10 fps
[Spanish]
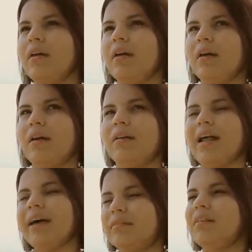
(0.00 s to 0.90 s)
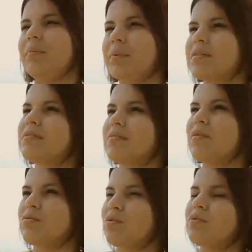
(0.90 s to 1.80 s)
Eh, la gente, pues
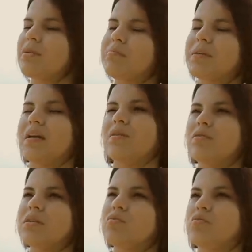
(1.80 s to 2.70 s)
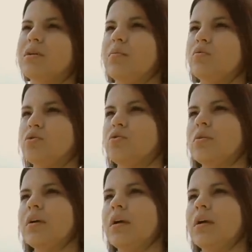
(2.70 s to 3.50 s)
incluso los empresarios les gusta mucho.